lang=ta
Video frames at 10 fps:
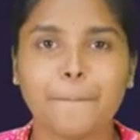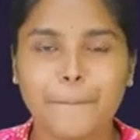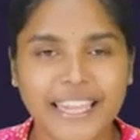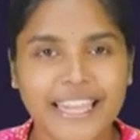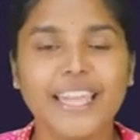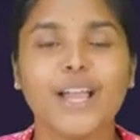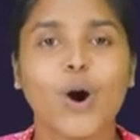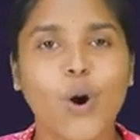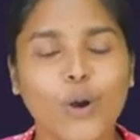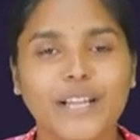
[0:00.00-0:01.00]
டி
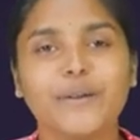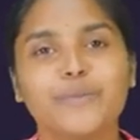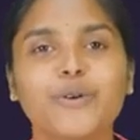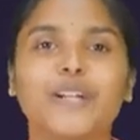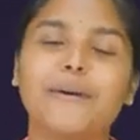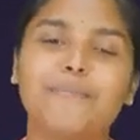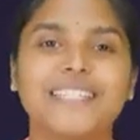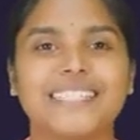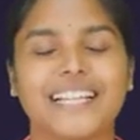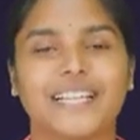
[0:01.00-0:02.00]
ஓன்னு மூணாக
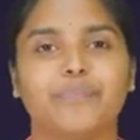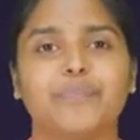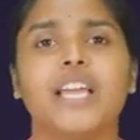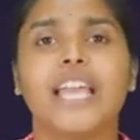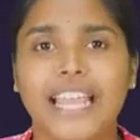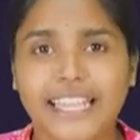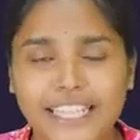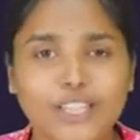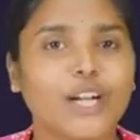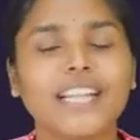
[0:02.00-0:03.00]
பிரித்தாங்க
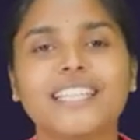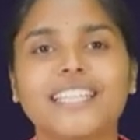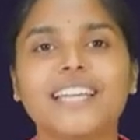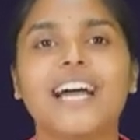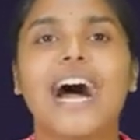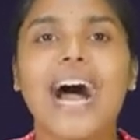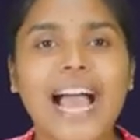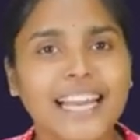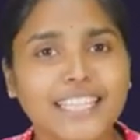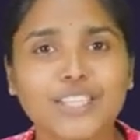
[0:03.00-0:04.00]
இதை தொடர்ந்து ஆயிரத்தி